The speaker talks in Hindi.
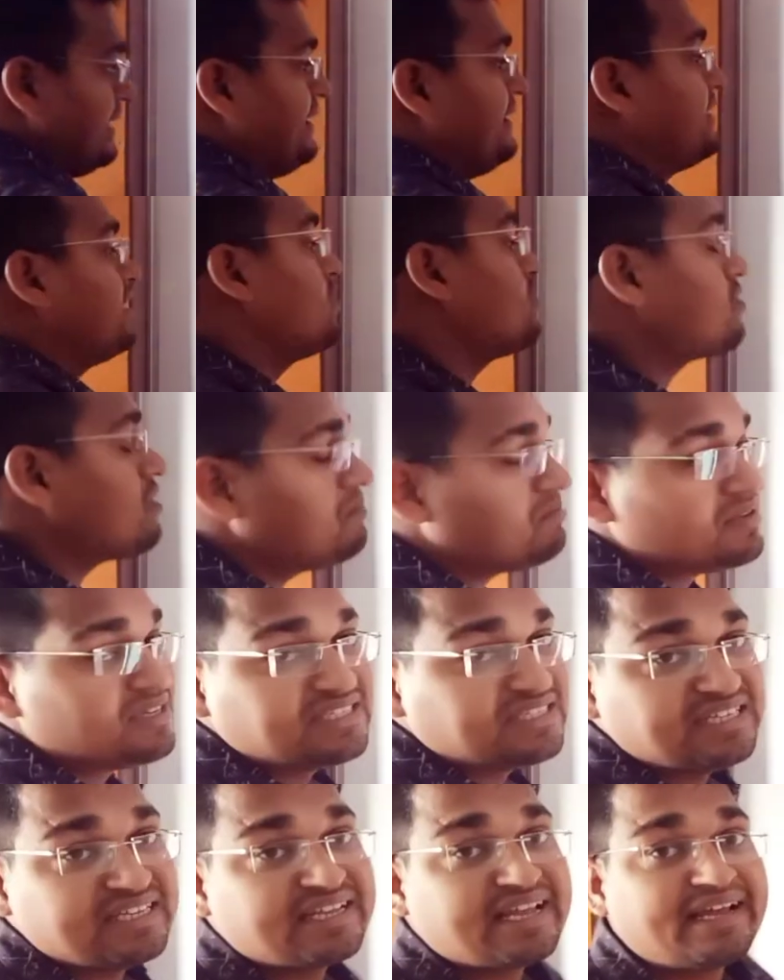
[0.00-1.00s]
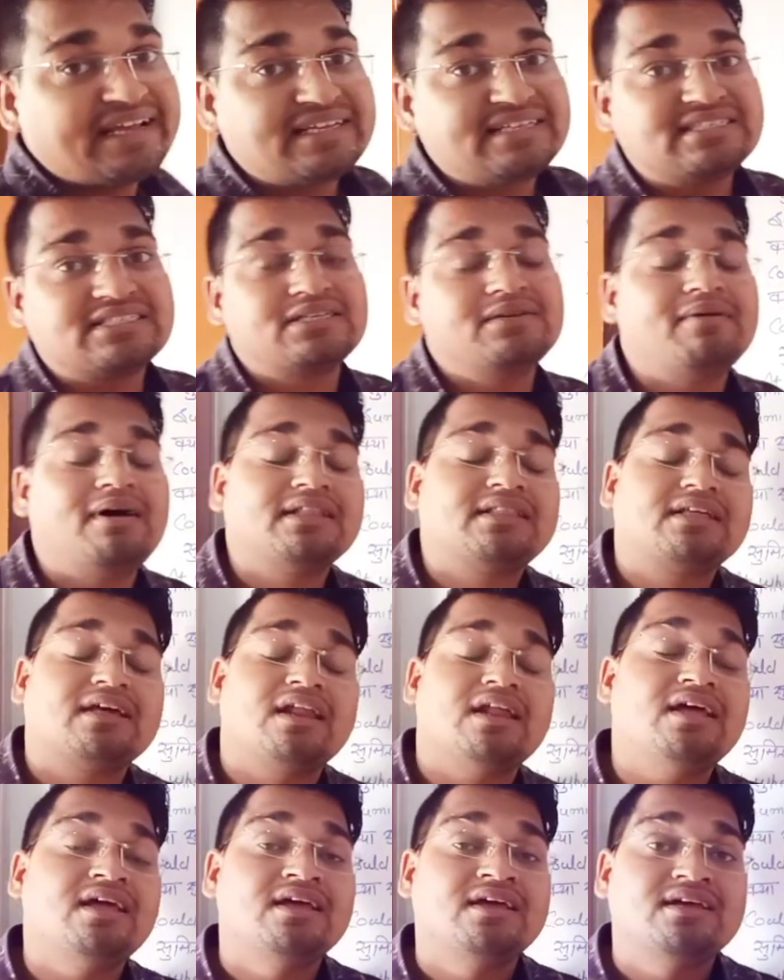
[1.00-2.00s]
है क्योंकि हम किसी क्या किसकी बात
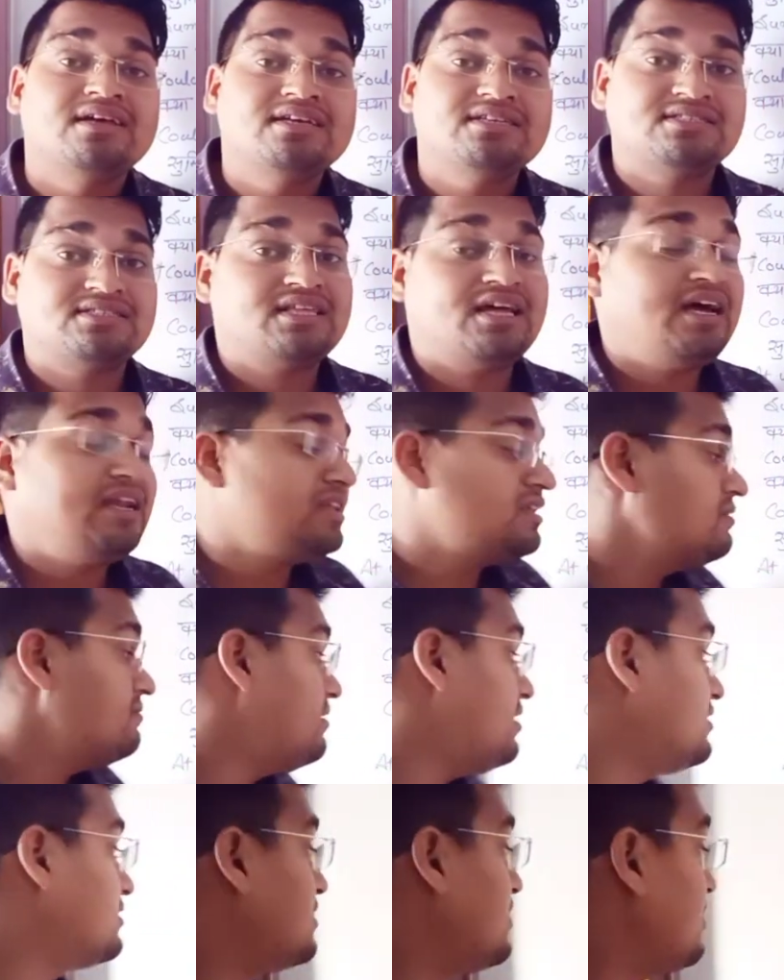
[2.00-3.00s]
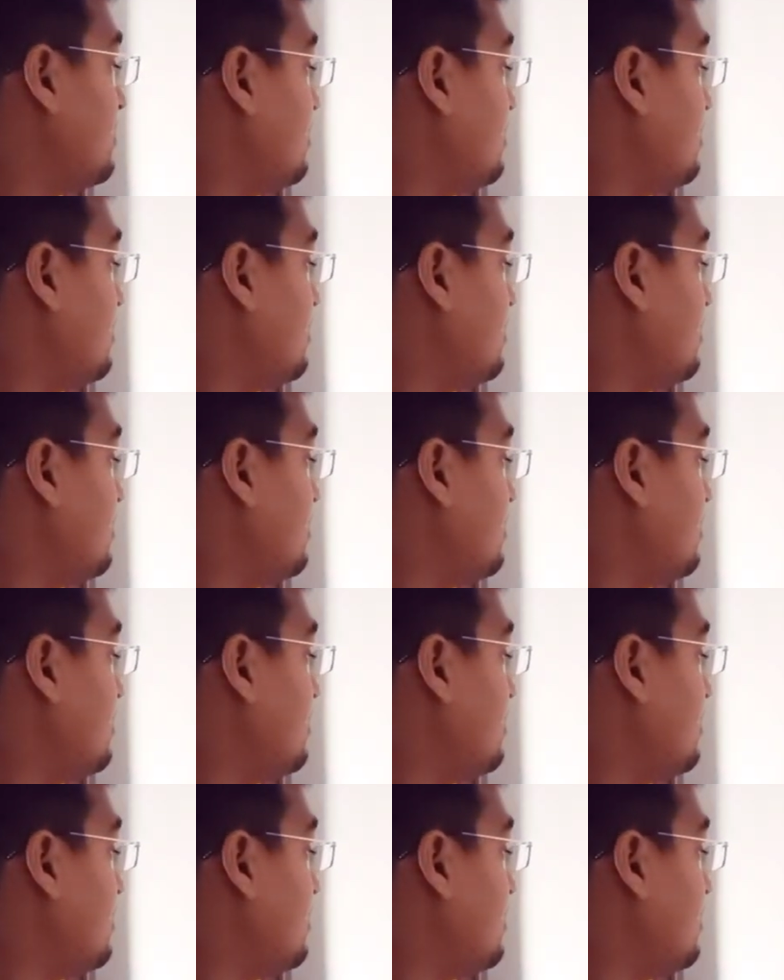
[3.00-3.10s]
कर रहे हैं स्थान की बात